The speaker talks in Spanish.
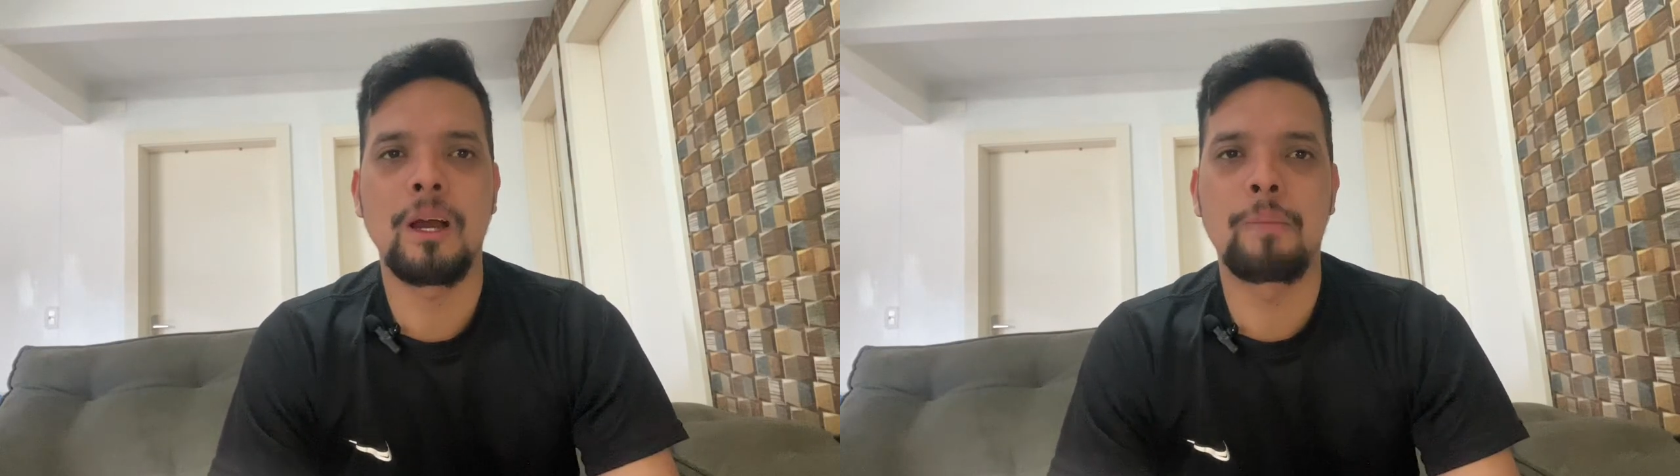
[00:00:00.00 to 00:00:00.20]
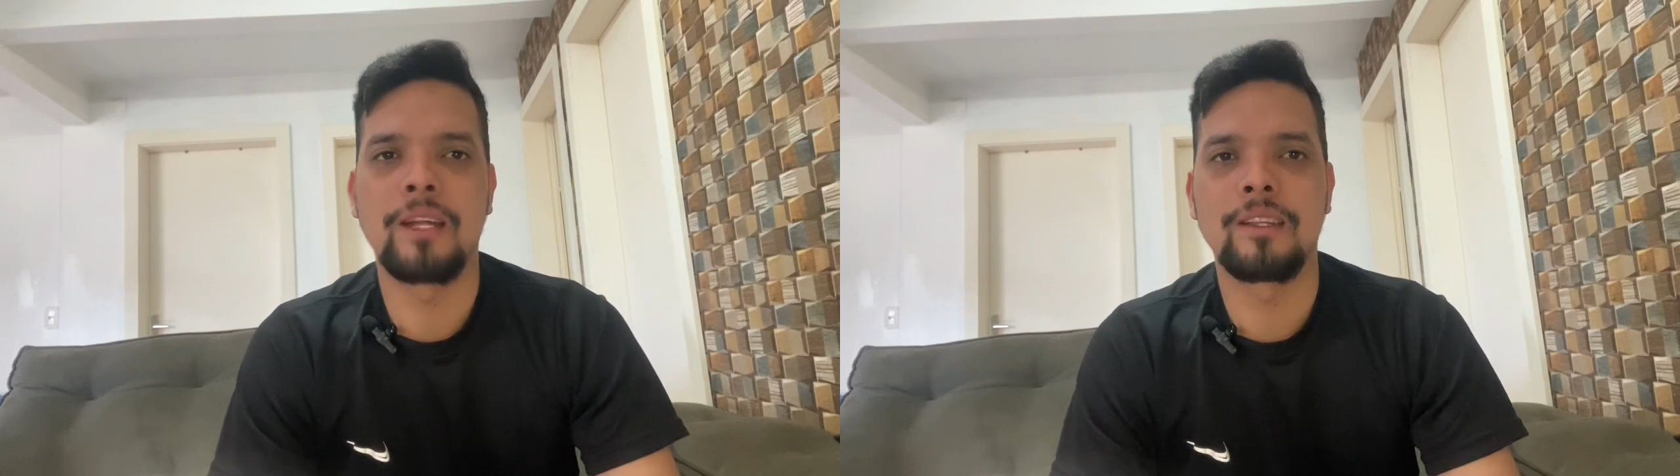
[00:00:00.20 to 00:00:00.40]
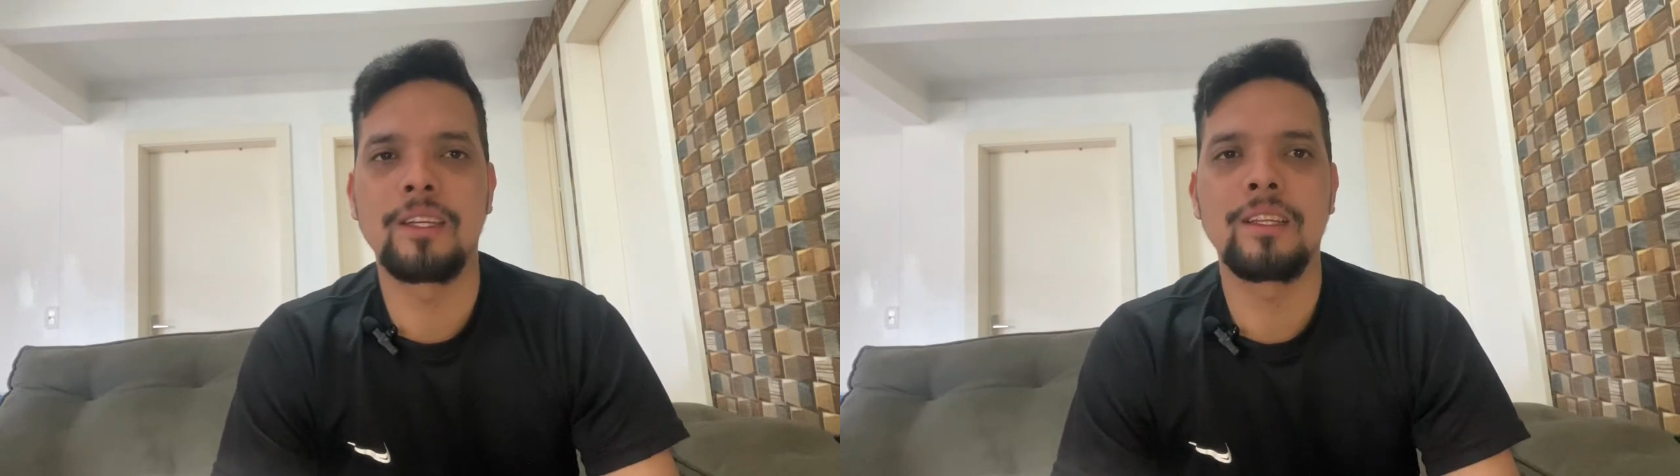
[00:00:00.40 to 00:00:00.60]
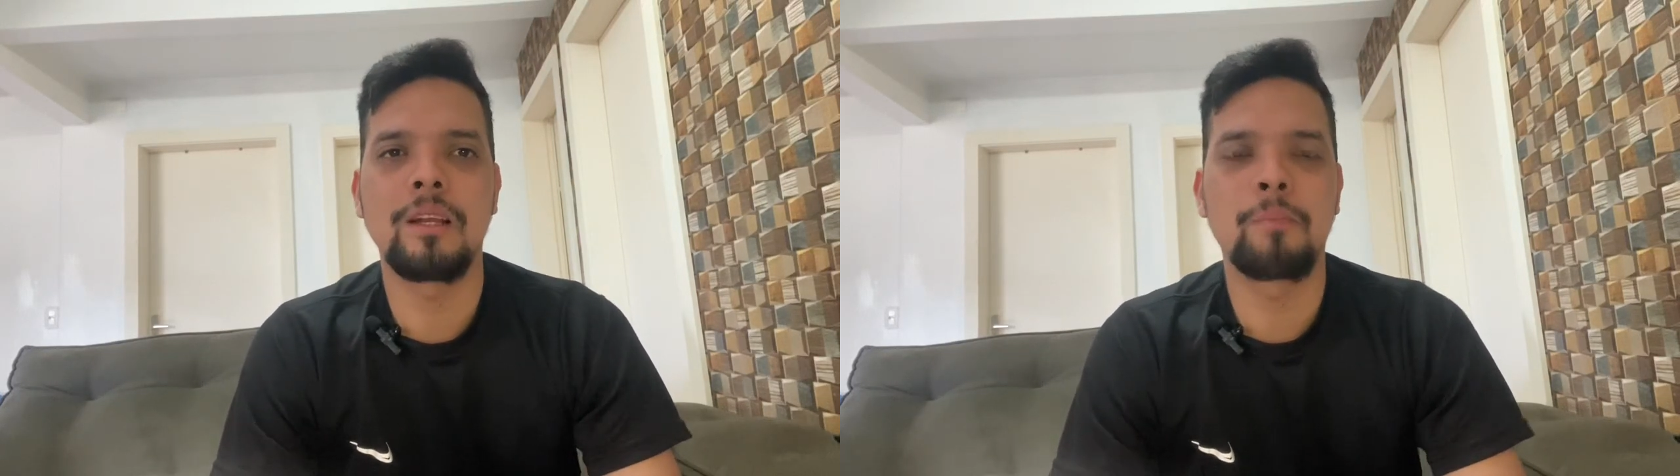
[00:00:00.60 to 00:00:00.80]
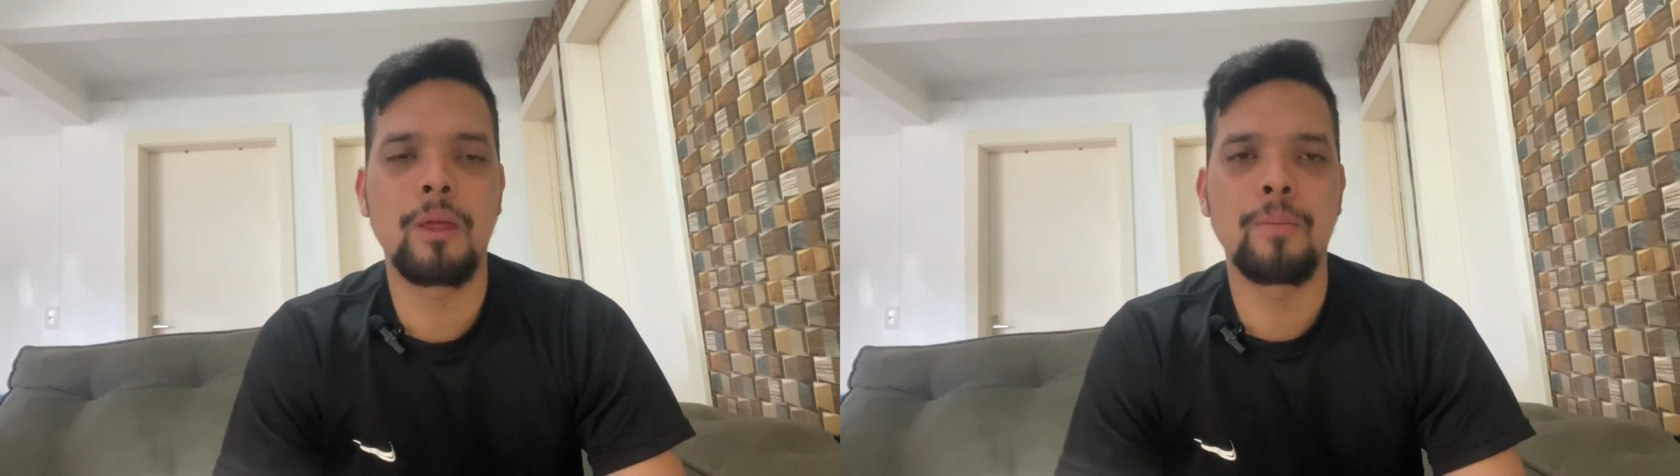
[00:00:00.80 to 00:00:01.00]
a partir
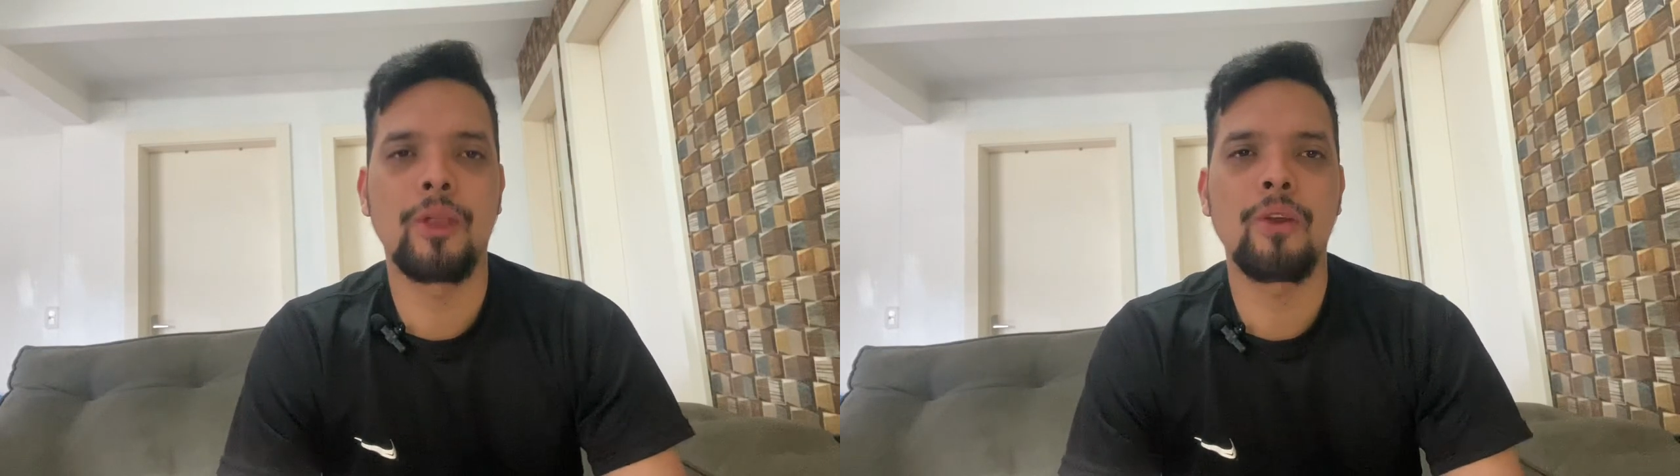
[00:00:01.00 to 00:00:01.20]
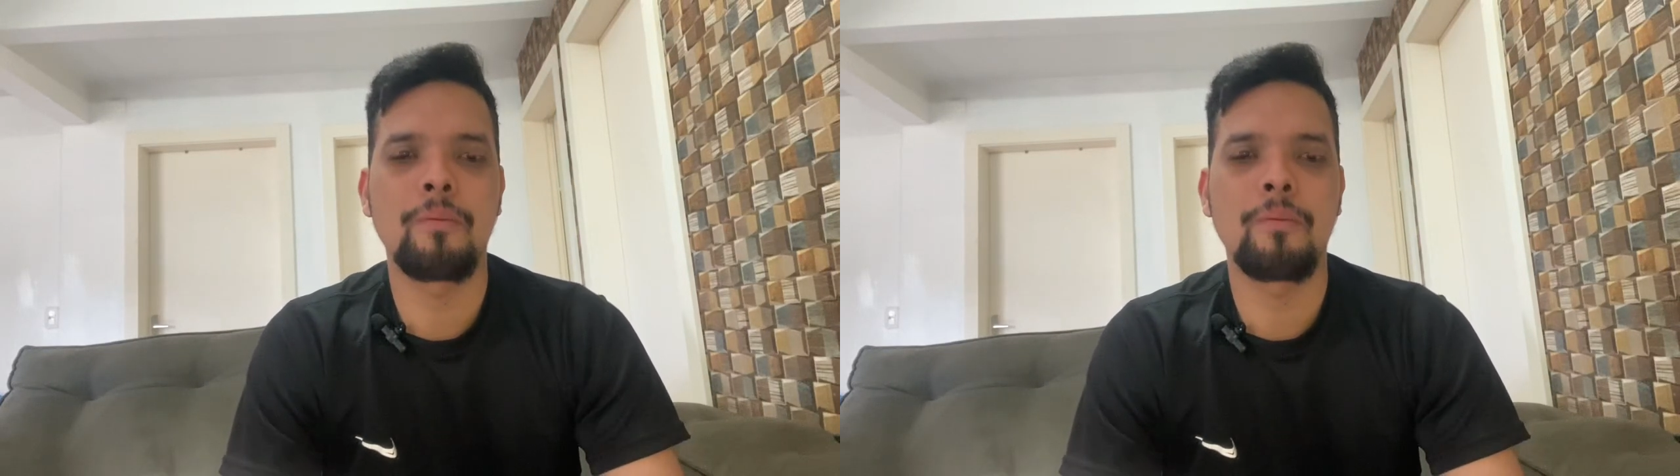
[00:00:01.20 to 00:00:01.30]
del primero de